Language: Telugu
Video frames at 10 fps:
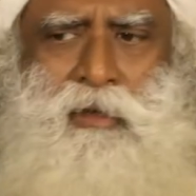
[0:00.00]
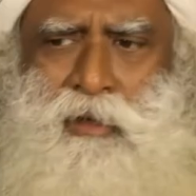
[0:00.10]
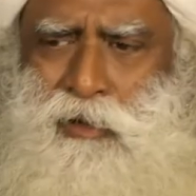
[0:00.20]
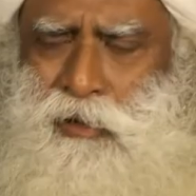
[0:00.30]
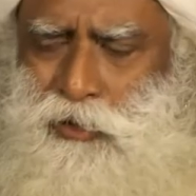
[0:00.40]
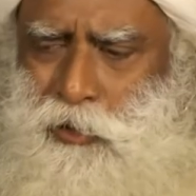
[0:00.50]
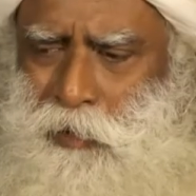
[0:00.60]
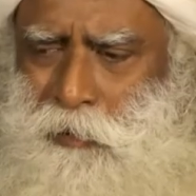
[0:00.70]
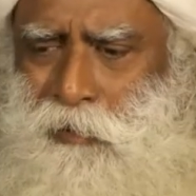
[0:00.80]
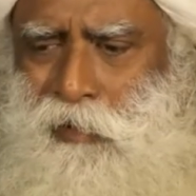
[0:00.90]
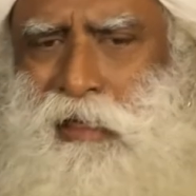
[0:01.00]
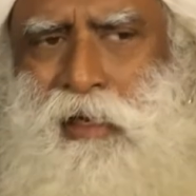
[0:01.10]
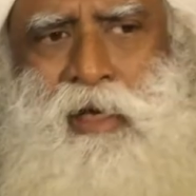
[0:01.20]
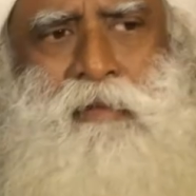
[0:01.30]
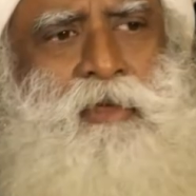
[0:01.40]
ఇక్కడ కూడా మనుషులు
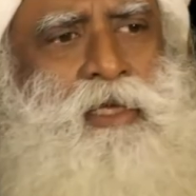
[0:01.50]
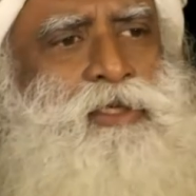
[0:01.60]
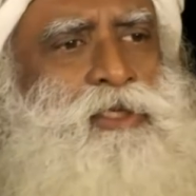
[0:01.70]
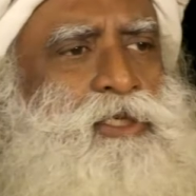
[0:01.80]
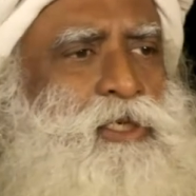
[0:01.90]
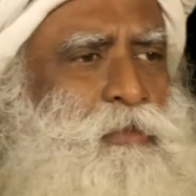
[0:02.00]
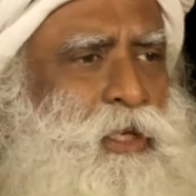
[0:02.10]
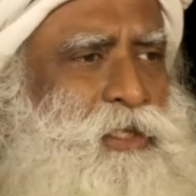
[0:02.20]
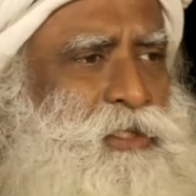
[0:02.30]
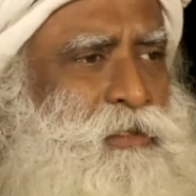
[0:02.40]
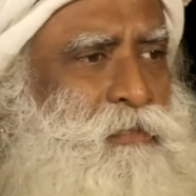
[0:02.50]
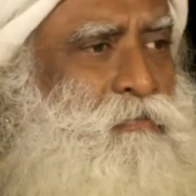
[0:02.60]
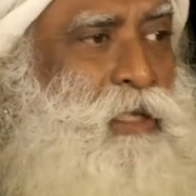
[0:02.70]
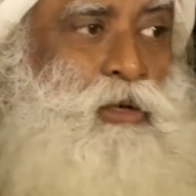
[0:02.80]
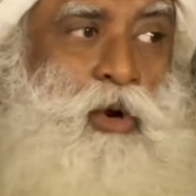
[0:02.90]
వివక్ష ఉందనంటారు కానీ చట్ట